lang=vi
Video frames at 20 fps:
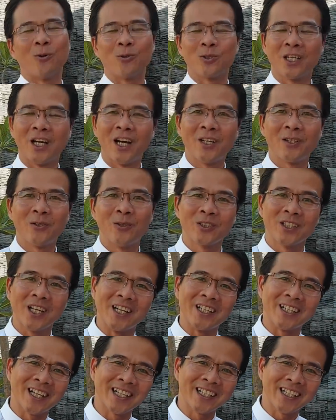hồ sơ của
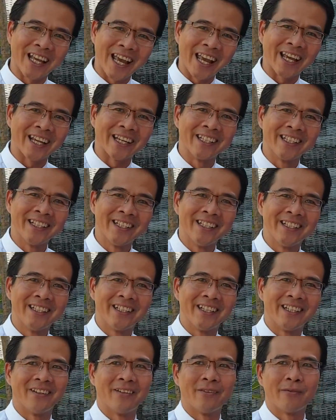từng khách hàng,
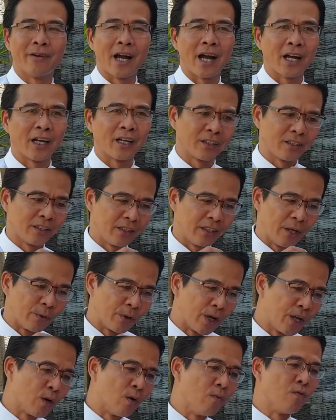à, và
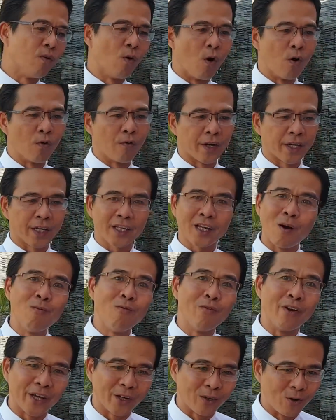nhiều khi cũng phụ thuộc vào cái
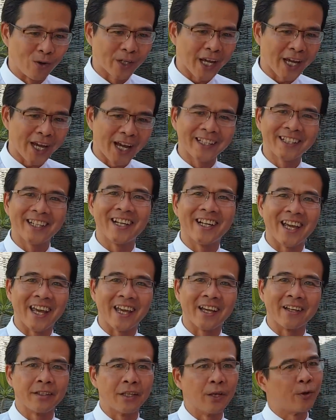công việc của các anh ngân
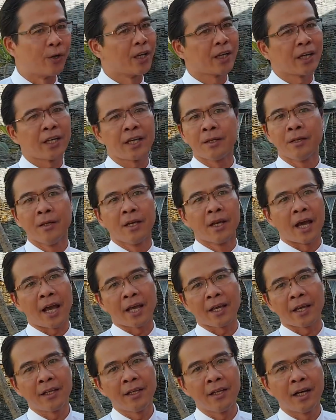hàng. Nhiều khi thấy
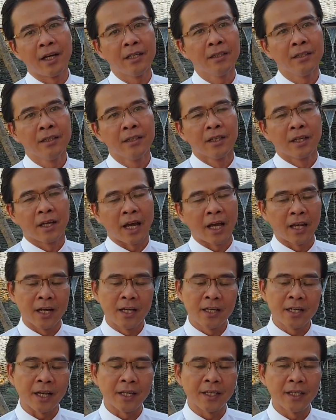thấy, thấy lớn thấy
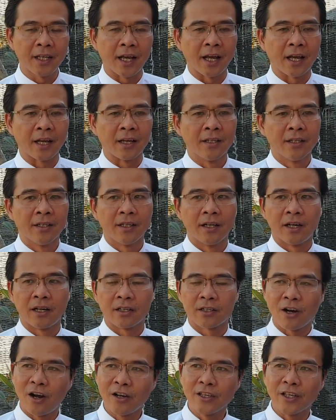lớn thấy là
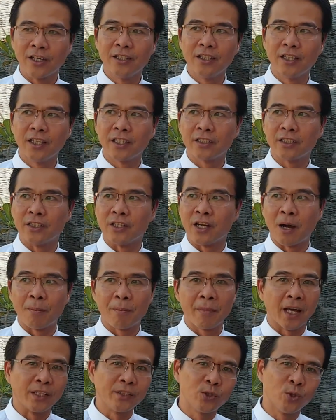à, có những trường
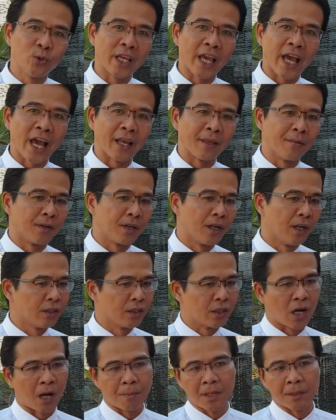hợp mấy anh xuống nhà nhưng mà có
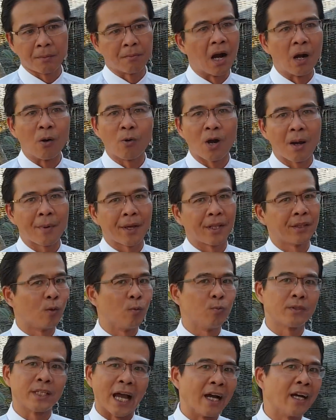trường hợp mấy anh bận quá mấy anh
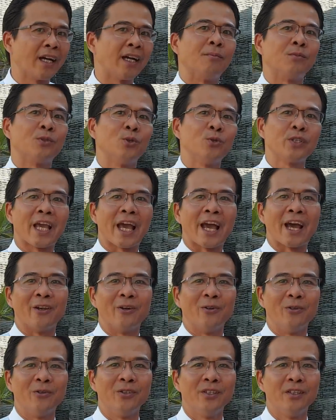cũng chẳng thèm xuống nhà
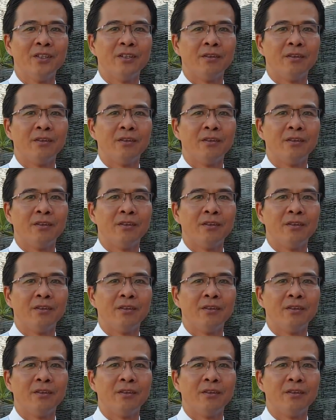luôn